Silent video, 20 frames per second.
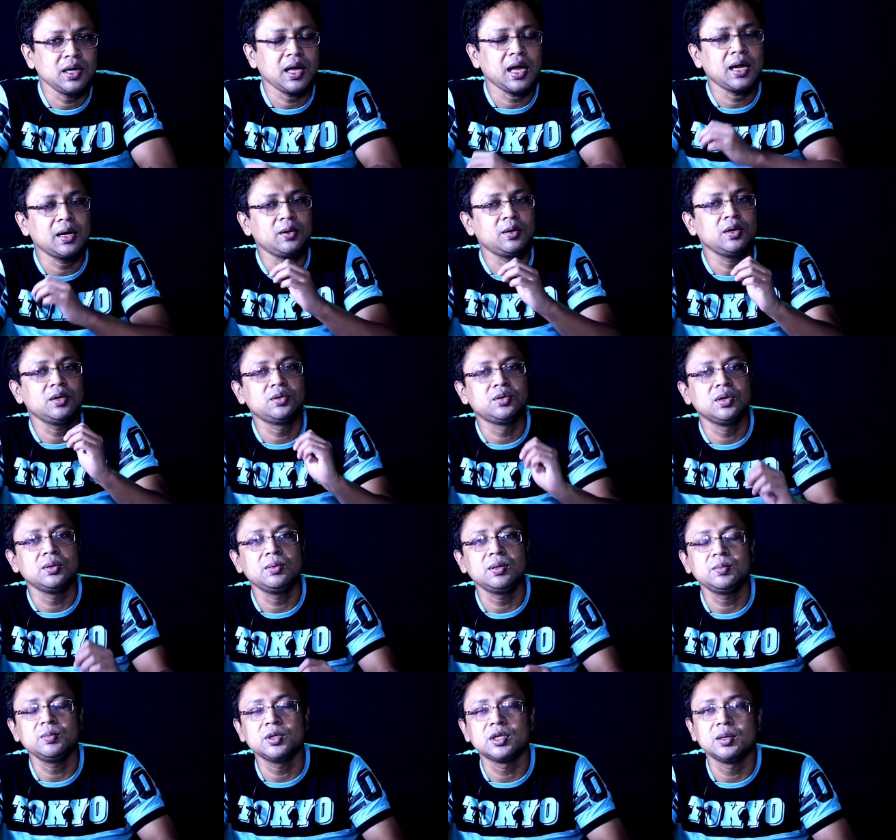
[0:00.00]
আসলে
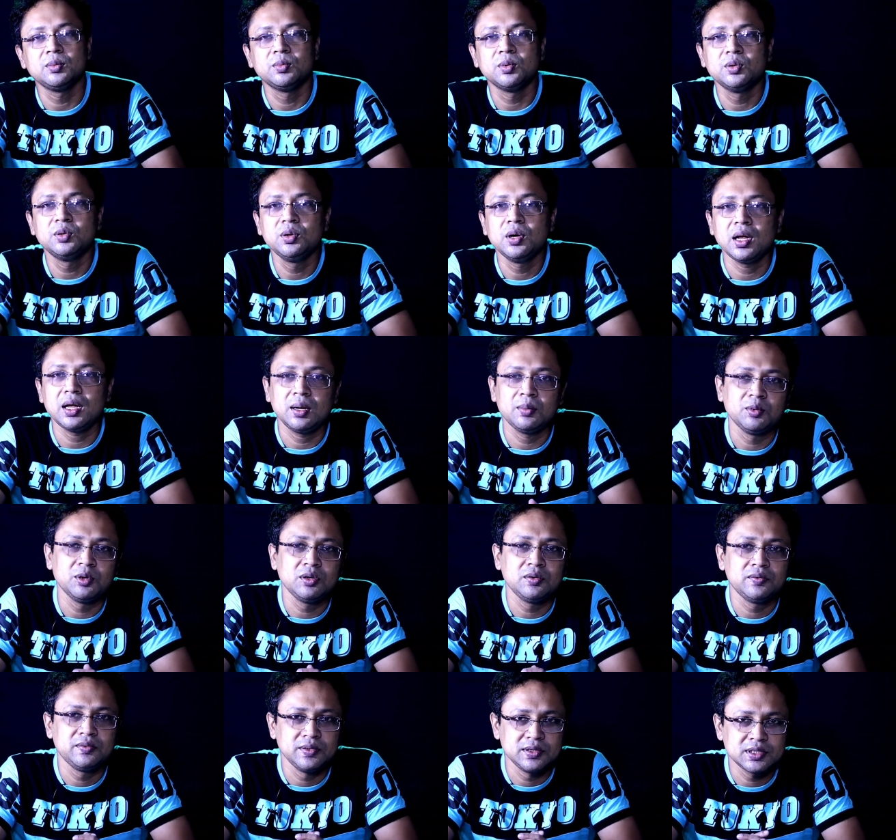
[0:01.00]
অ্যান্ড্রয়েড টুয়েলভের মধ্যে বহু
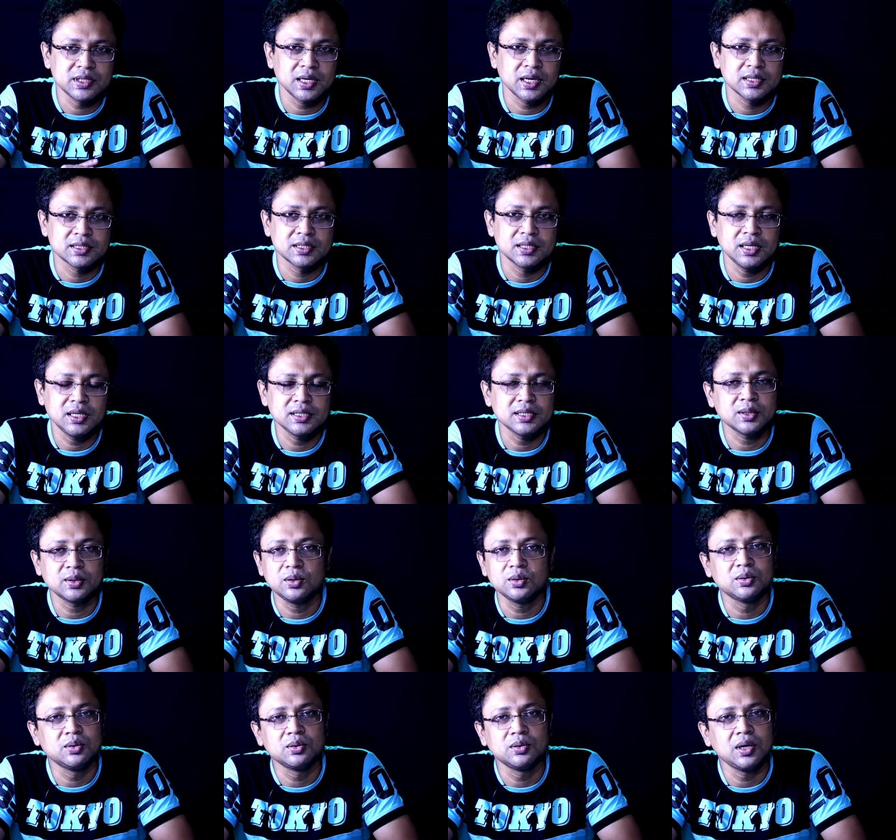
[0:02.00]
এমন ফিচার আছে
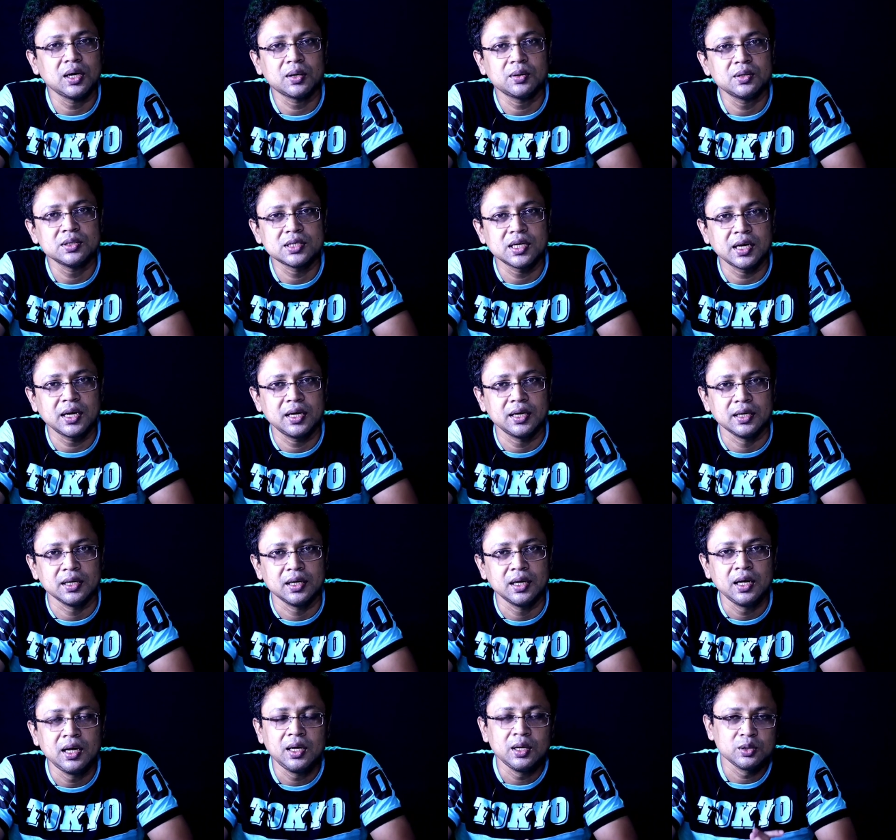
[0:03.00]
যেগুলো গুগল এখনও
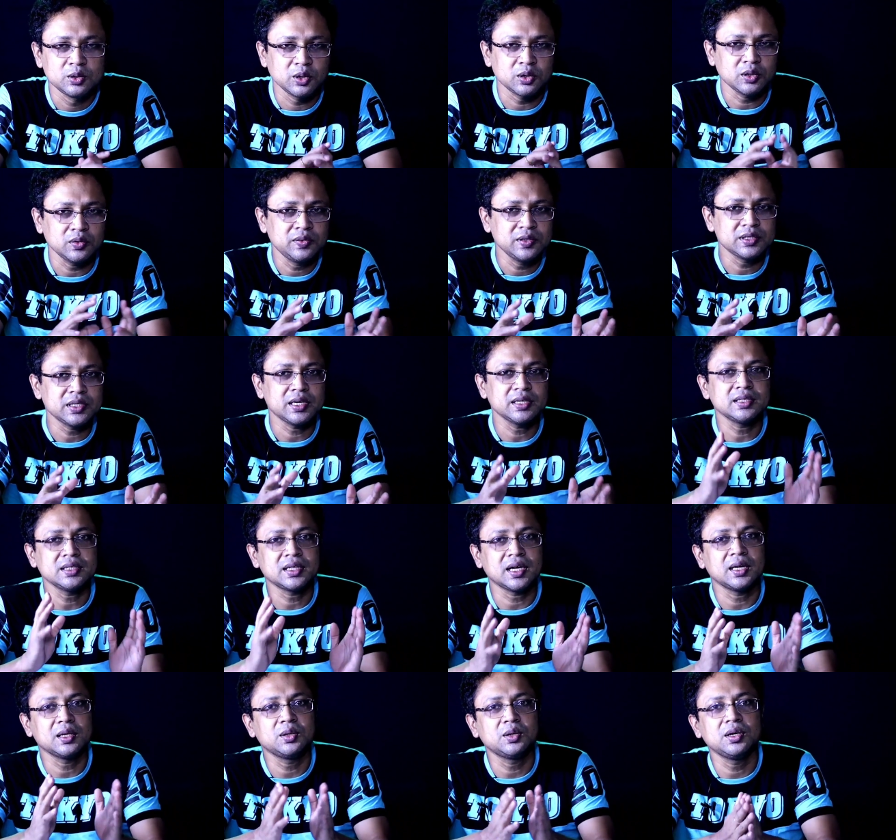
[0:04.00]
জানায়নি যত
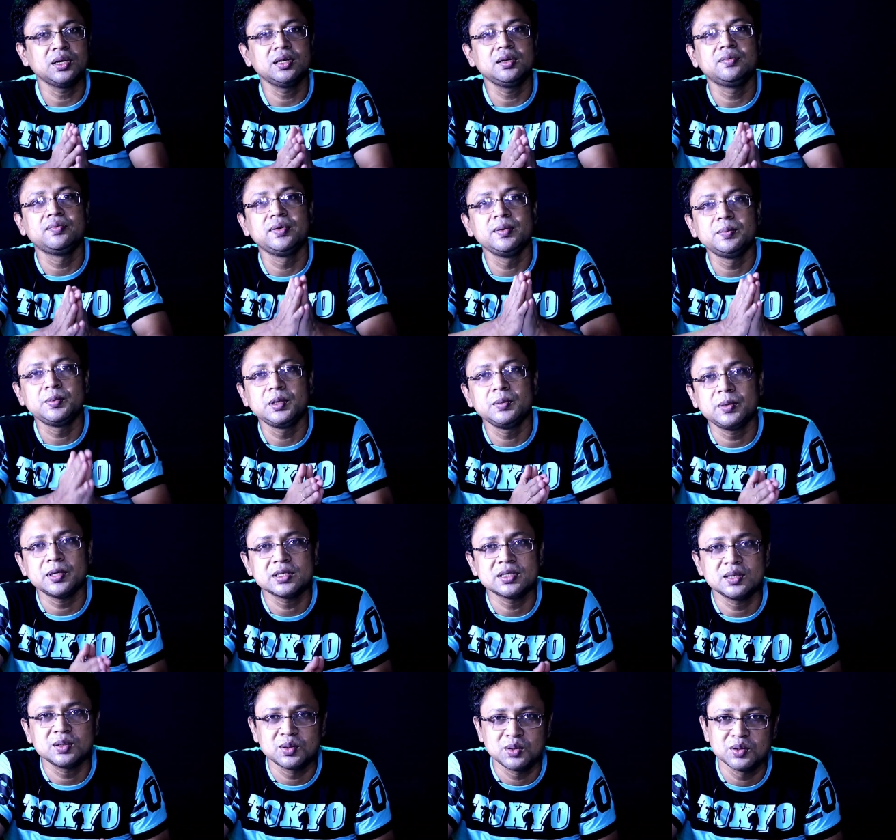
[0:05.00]
ফিচার আছে তার ধরে নিন
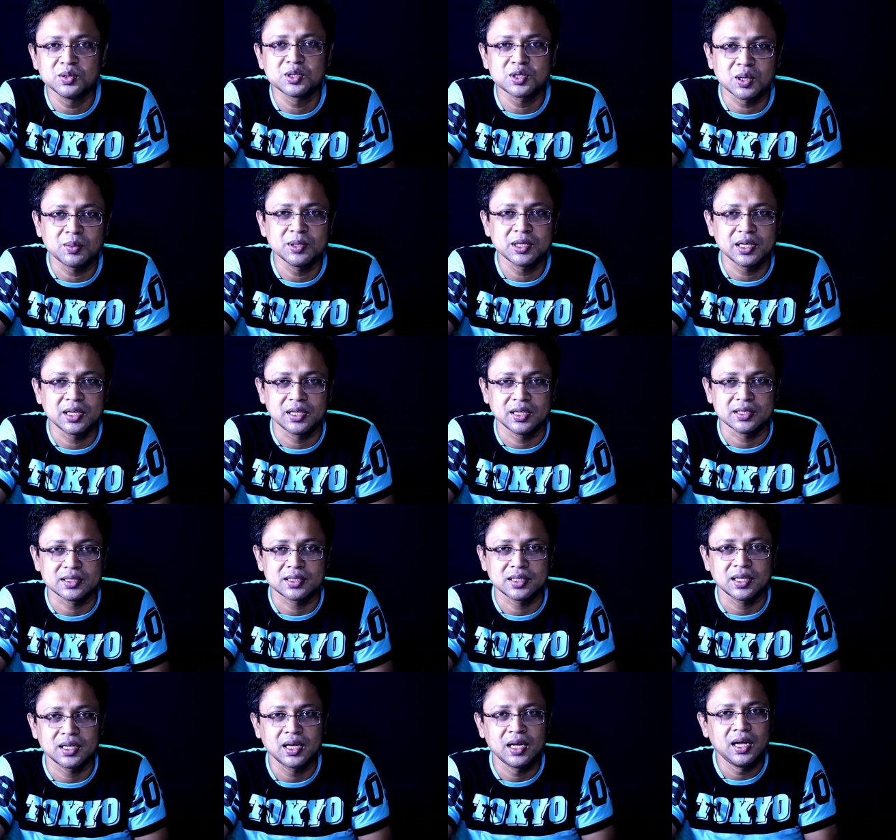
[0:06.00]
ফিফটি পার্সেন্ট গুগল সবে
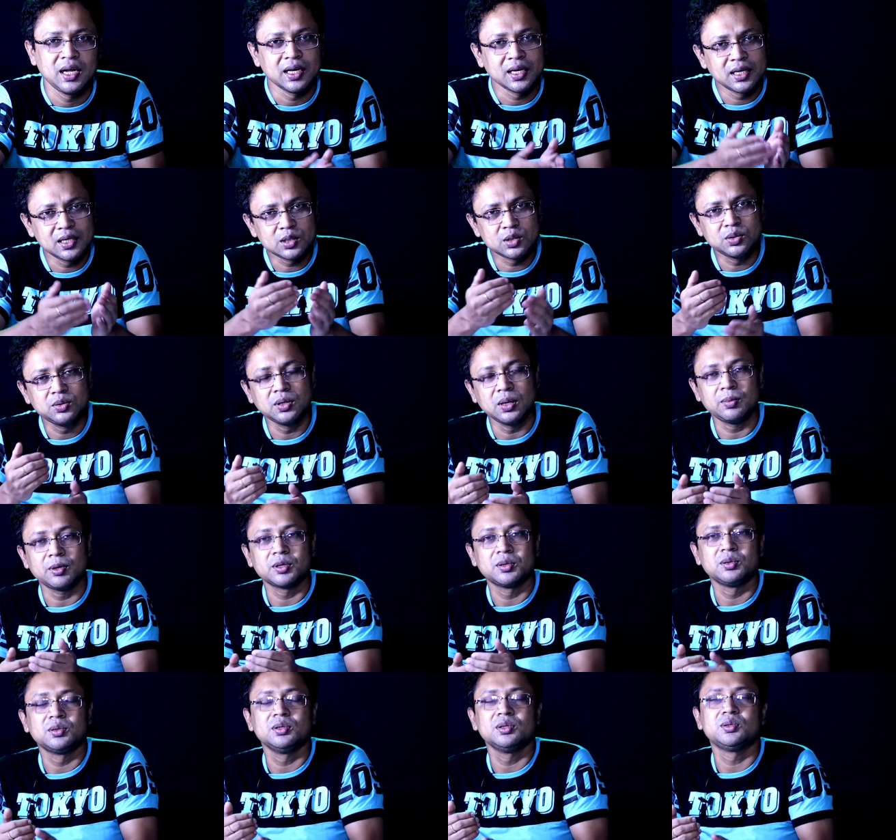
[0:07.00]
জানিয়েছে কিছু
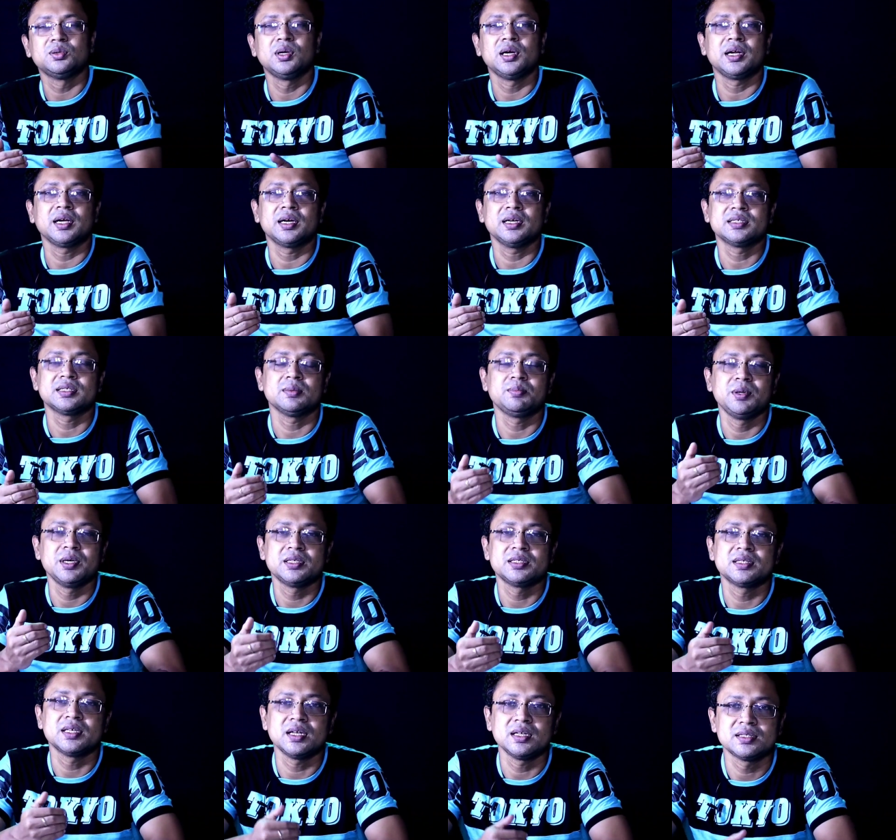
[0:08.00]
আবার গুগল তুলে
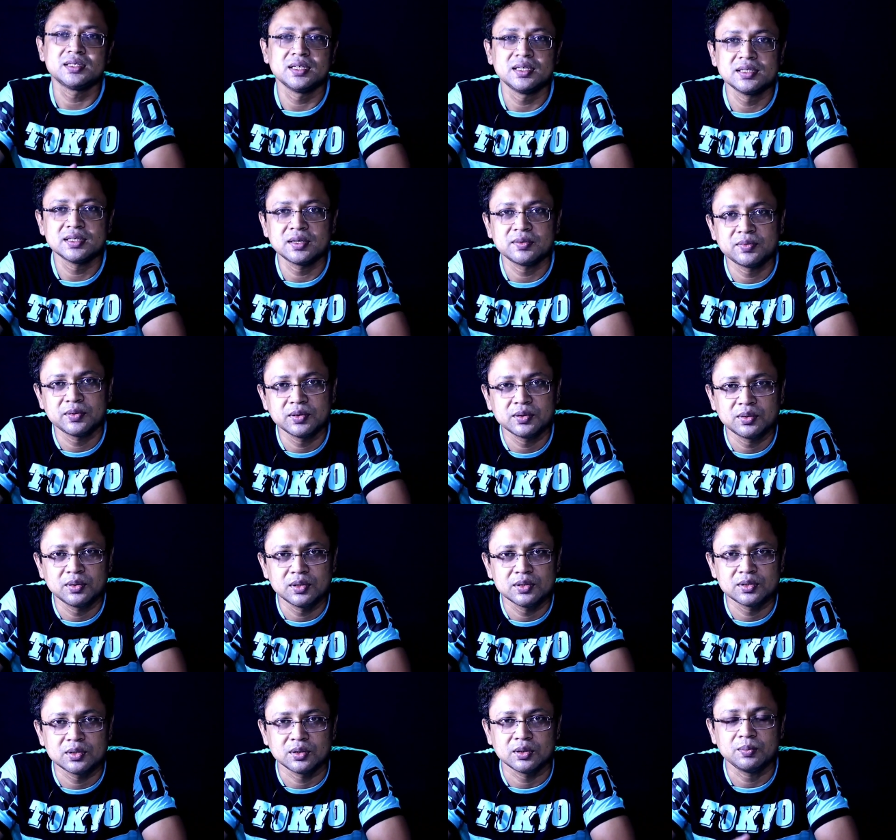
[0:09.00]
রেখেছে পিক্সেল সিরিজের
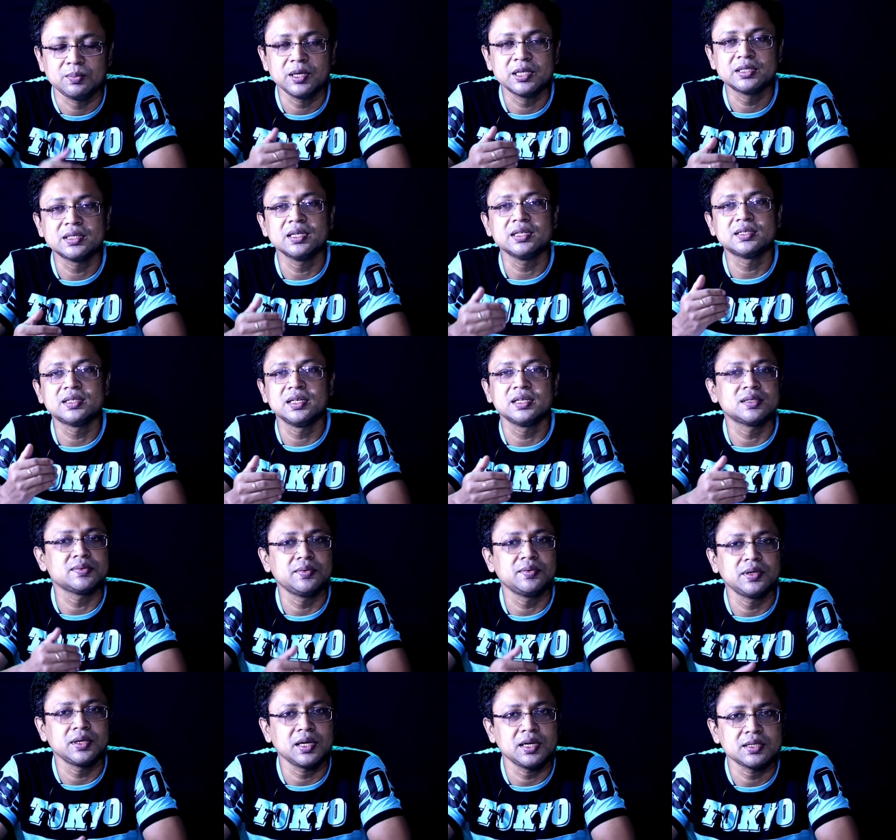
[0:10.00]
ফোনগুলোর জন্য পিক্সেল
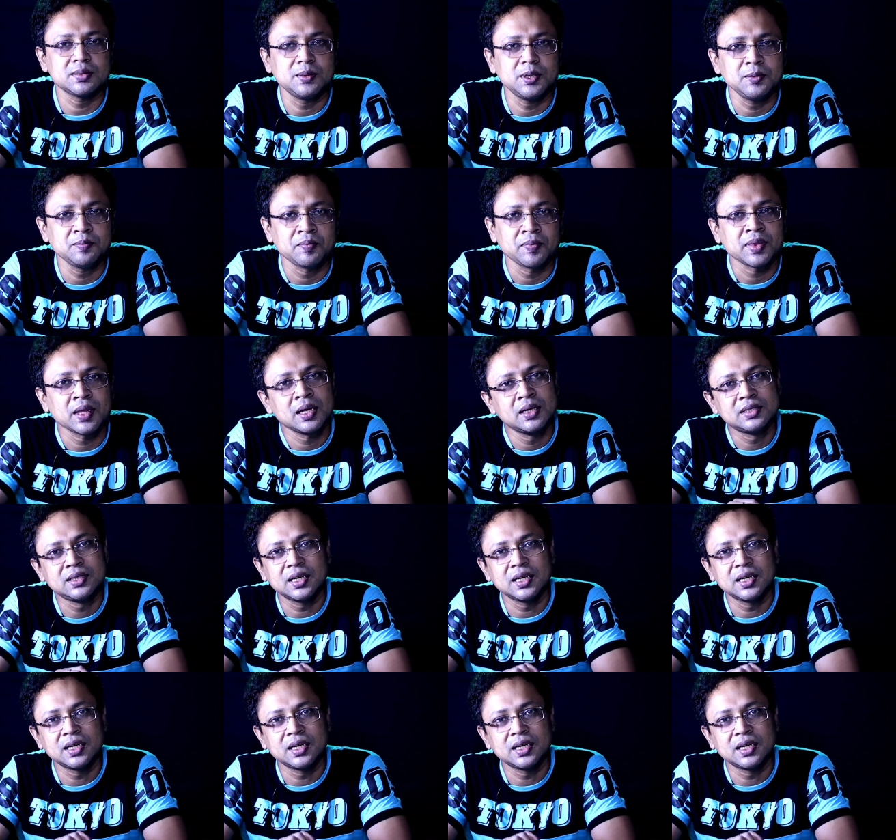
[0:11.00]
সিক্স ফোনটা আসবে